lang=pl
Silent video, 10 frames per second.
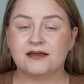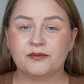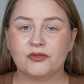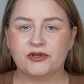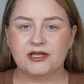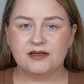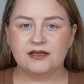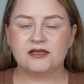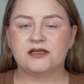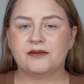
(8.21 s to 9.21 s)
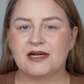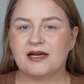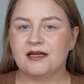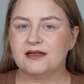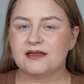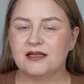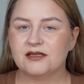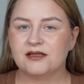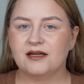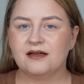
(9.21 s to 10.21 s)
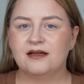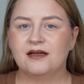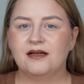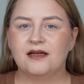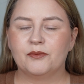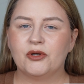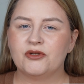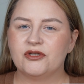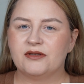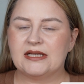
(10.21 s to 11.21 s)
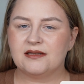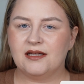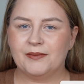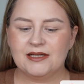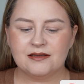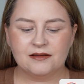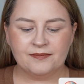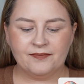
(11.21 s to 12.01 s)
typu indie, czyli marka niezależna. Pochodzi ona z Niemiec.